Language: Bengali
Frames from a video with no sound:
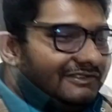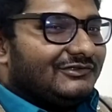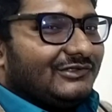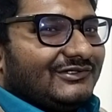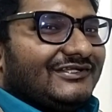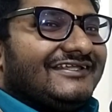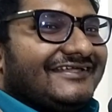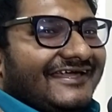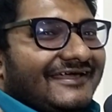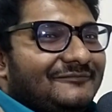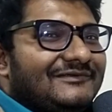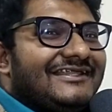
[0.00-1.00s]
ইন্দ্রনীলকে
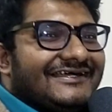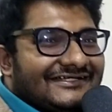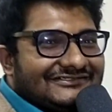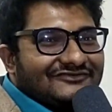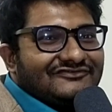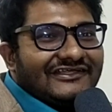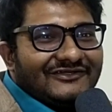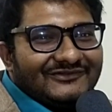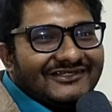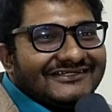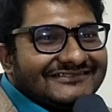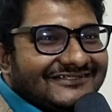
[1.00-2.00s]
হেভি লেগেছে
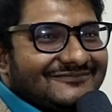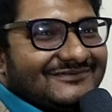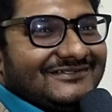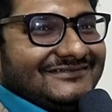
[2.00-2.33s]
ফেলুদা হিসাবে